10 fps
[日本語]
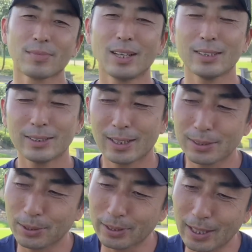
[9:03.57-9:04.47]
だから
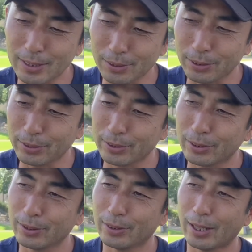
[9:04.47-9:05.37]
そういう方はそう
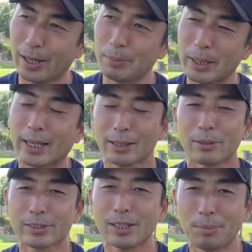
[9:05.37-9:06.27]
いう、見方
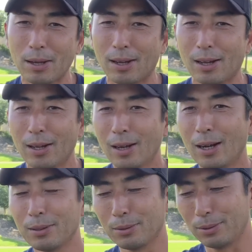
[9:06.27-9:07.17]
をすれば、参